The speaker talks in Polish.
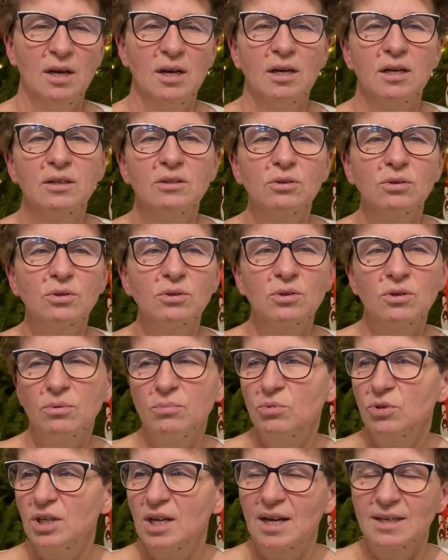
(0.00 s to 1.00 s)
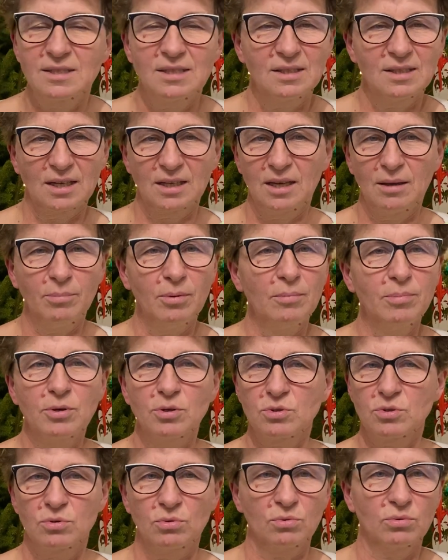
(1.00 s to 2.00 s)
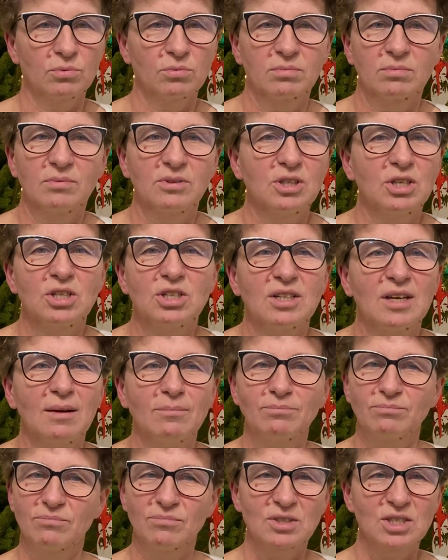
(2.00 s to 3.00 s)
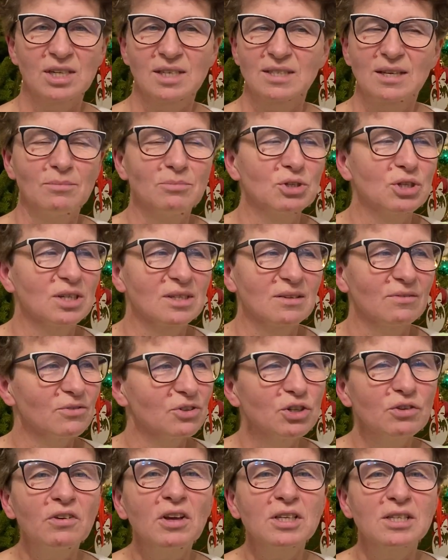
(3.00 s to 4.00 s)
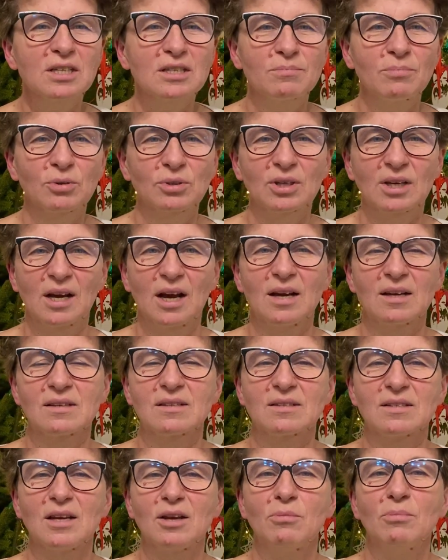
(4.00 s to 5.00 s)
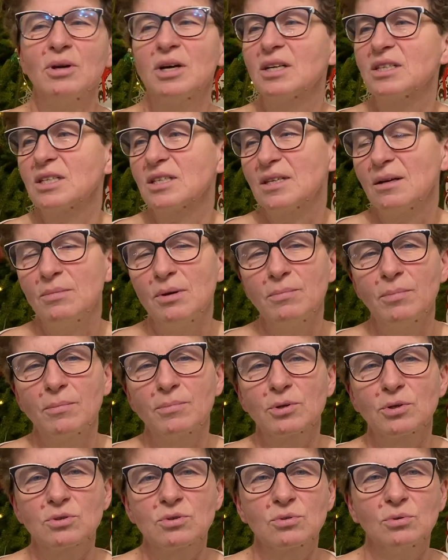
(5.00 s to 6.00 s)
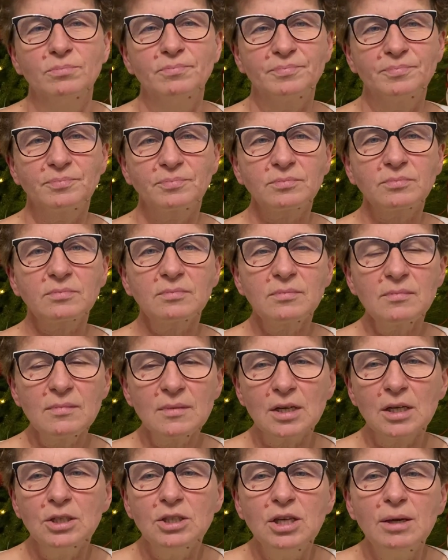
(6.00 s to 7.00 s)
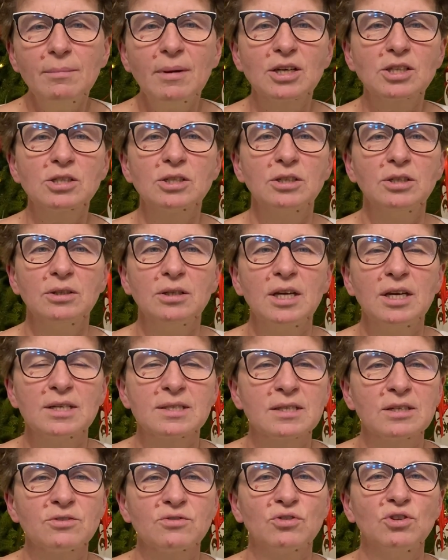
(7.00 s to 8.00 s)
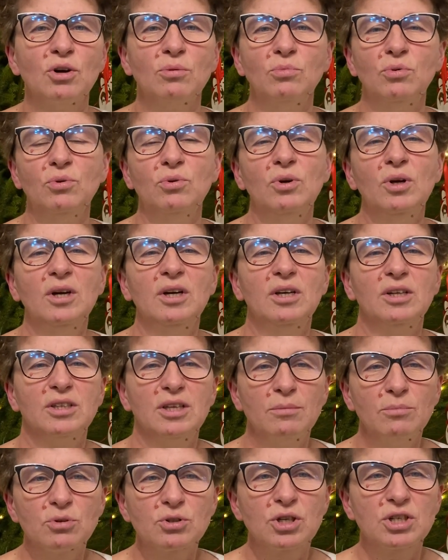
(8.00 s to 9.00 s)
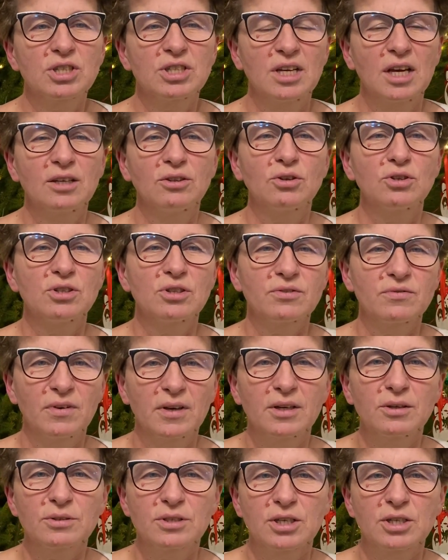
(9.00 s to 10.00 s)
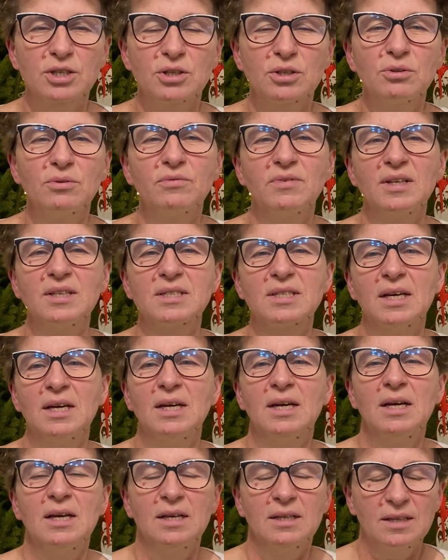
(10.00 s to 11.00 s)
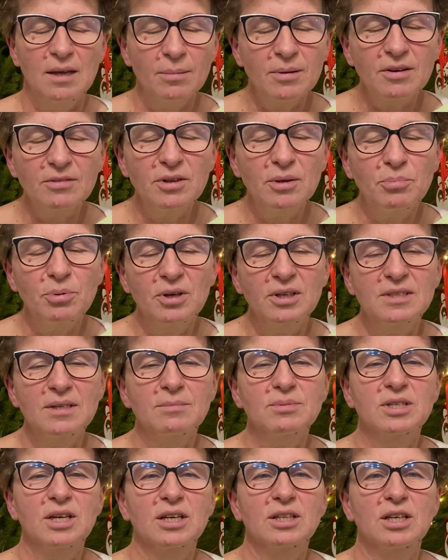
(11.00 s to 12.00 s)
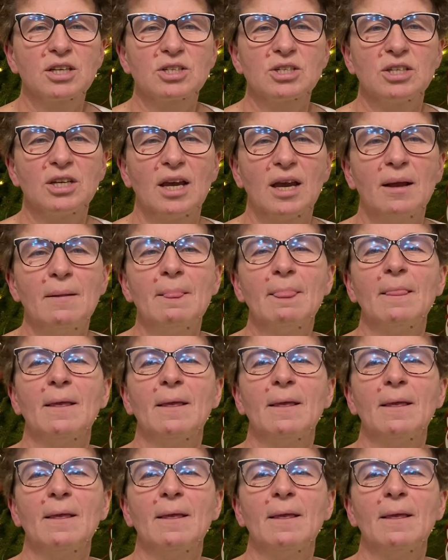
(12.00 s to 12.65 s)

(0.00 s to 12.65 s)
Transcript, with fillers: E, do komunikacji takiej po prostu gdzieś tam, czasami się w świecie spotyka znajomych, a czasami po prostu nie masz, nie jesteś w domu, nie możesz sięgnąć do swojego zeszytu, więc naprawdę polecam serdecznie